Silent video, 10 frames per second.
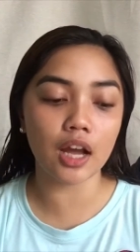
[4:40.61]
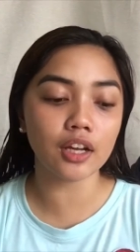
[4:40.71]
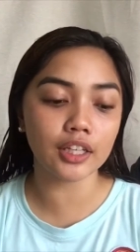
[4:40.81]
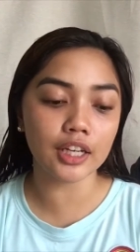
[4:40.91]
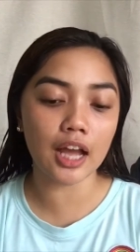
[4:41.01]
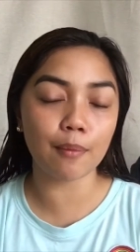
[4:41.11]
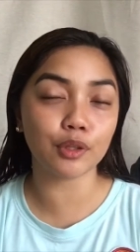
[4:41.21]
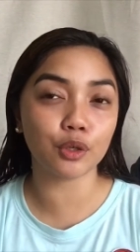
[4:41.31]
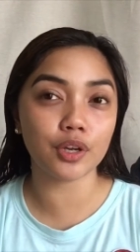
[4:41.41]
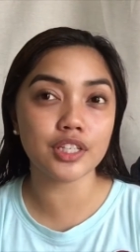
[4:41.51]
Ang
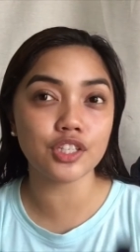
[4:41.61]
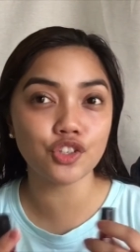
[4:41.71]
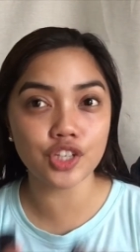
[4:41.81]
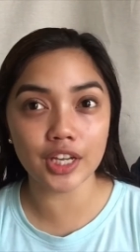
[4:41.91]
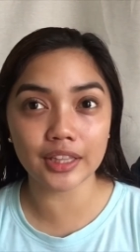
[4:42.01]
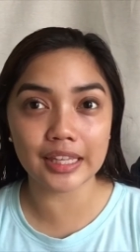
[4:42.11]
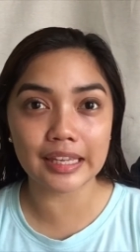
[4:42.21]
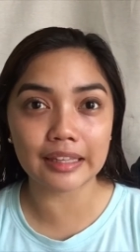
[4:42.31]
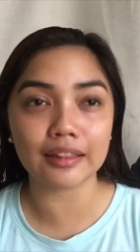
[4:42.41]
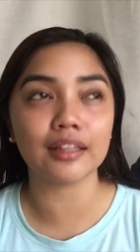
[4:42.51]
ginagamit ko is cheek
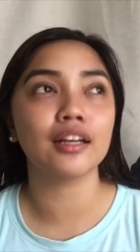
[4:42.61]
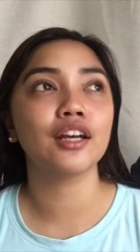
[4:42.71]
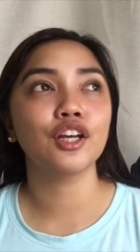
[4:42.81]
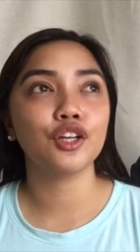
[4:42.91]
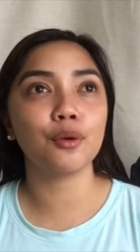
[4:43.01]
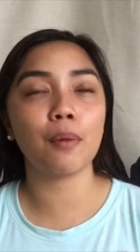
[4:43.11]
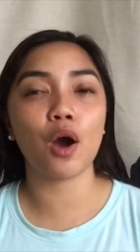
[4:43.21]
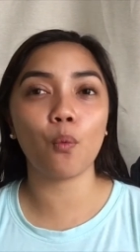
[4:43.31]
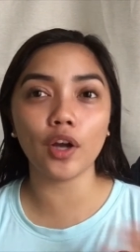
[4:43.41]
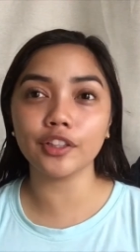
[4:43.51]
tint, yung
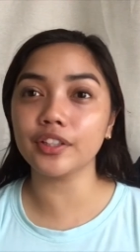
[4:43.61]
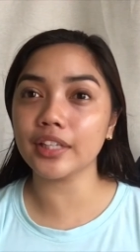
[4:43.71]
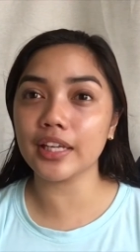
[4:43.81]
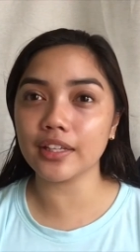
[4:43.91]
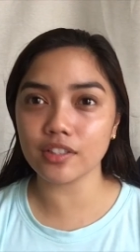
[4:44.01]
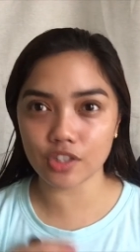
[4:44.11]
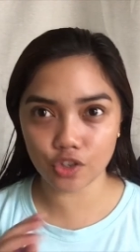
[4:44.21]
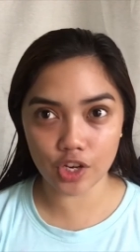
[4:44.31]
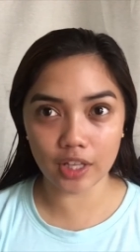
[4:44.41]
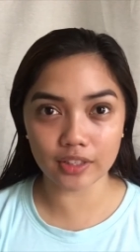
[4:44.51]
mga water tints,
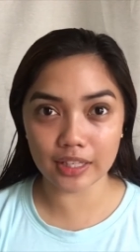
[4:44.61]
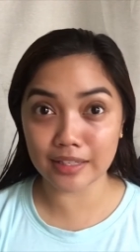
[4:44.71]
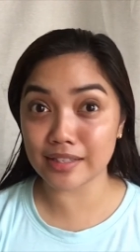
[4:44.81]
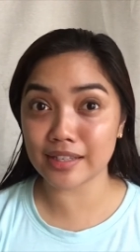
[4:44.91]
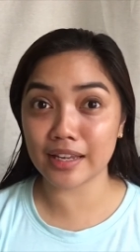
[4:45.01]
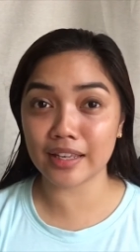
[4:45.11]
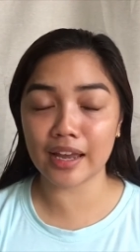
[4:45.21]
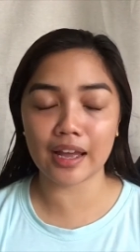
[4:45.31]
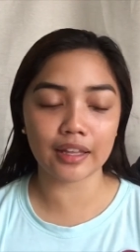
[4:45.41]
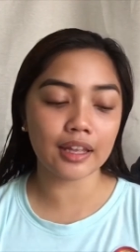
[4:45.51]
gel tints,
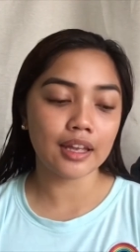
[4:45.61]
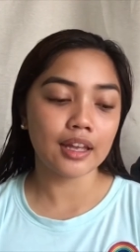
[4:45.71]
ganyan.